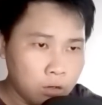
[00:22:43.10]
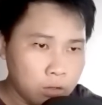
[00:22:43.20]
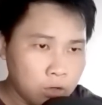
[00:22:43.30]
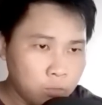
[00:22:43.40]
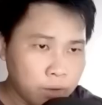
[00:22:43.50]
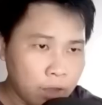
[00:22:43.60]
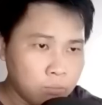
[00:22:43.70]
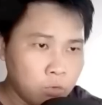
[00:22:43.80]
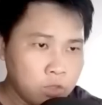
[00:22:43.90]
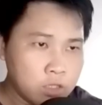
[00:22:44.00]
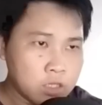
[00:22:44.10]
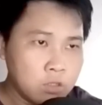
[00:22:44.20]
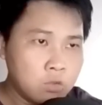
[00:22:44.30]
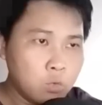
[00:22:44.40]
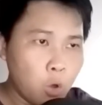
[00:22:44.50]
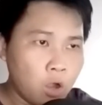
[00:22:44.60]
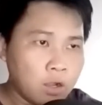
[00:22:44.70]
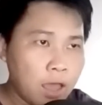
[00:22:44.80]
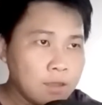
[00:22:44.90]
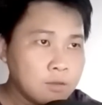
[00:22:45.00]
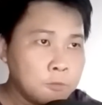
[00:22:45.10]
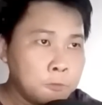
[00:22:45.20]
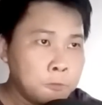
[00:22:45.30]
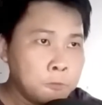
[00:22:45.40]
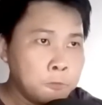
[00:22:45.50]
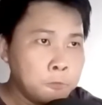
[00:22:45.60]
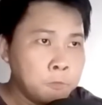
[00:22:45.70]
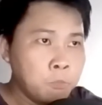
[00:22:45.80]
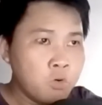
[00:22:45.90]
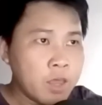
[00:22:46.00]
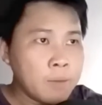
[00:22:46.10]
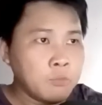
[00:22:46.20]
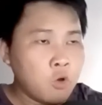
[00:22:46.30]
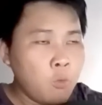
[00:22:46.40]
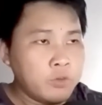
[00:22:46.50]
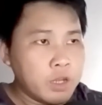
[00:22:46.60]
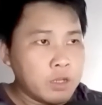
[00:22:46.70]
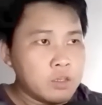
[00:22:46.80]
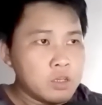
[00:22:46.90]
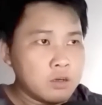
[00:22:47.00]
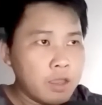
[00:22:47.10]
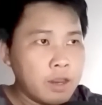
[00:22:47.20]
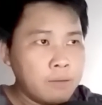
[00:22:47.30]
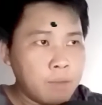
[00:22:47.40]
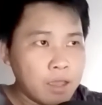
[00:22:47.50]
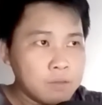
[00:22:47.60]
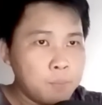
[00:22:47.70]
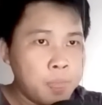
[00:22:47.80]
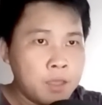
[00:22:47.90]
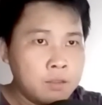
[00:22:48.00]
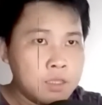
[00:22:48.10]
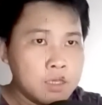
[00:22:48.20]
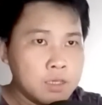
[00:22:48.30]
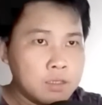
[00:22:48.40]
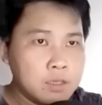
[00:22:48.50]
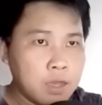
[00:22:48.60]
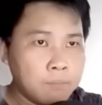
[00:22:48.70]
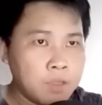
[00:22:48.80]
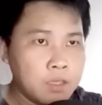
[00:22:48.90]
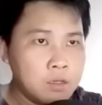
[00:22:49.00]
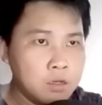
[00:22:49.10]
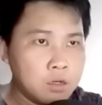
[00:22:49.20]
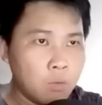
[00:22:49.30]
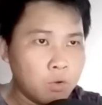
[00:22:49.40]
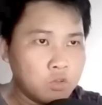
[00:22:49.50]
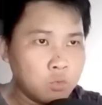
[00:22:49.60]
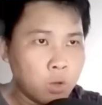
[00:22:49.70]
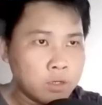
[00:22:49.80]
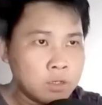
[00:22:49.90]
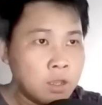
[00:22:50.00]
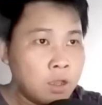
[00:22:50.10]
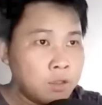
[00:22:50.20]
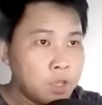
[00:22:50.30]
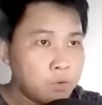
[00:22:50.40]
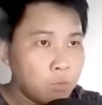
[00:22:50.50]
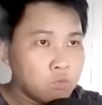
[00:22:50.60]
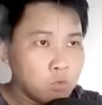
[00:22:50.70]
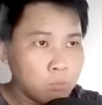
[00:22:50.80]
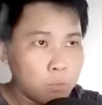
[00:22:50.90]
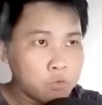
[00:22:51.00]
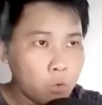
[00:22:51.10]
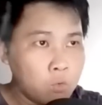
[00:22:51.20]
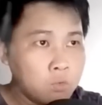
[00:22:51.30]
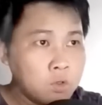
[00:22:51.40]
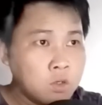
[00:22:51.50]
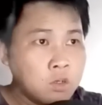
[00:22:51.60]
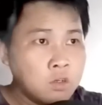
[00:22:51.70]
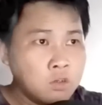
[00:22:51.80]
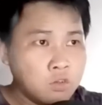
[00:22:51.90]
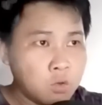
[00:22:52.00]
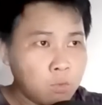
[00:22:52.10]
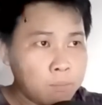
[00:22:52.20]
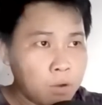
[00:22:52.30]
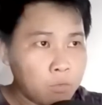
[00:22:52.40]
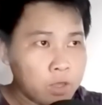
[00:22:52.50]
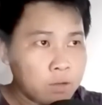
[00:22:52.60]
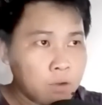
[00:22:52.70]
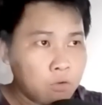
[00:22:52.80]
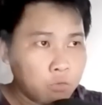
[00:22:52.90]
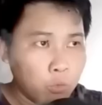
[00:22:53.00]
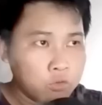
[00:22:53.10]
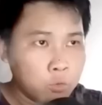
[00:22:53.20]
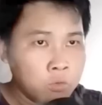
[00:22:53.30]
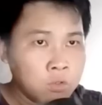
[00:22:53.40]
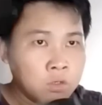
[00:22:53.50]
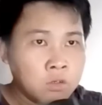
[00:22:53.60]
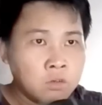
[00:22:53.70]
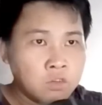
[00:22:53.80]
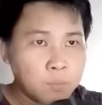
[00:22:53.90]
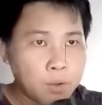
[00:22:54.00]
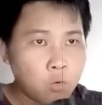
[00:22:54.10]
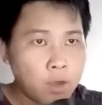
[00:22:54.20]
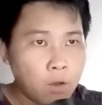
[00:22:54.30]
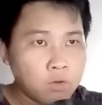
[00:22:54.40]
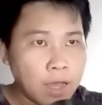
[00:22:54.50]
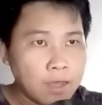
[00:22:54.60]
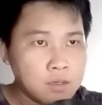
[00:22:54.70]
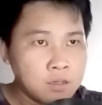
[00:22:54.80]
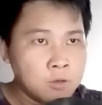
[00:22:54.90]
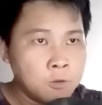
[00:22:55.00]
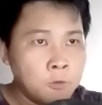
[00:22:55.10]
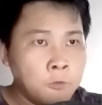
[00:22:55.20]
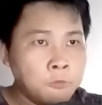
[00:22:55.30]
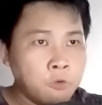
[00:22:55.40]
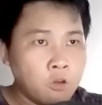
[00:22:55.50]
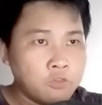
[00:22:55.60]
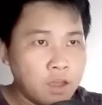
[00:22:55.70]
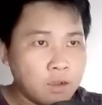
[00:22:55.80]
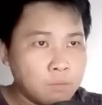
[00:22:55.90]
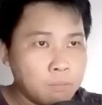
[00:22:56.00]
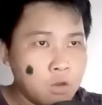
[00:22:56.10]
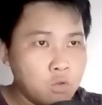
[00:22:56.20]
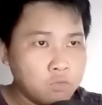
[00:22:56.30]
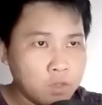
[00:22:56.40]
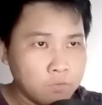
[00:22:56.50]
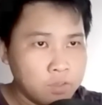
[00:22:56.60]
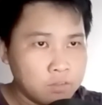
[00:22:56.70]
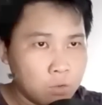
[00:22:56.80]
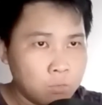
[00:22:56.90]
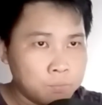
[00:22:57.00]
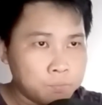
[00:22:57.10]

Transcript: Đang lúc lão muốn thi triển thủ đoạn khác, muốn đem khốn trận triệt để đánh bại, thì chỉ cảm thấy hư không ở chung quanh dao động cùng một chỗ, sóng âm màu đen bao phủ xuống, sắc mặt của lão cả kinh, vội vàng bay lui về phía sau.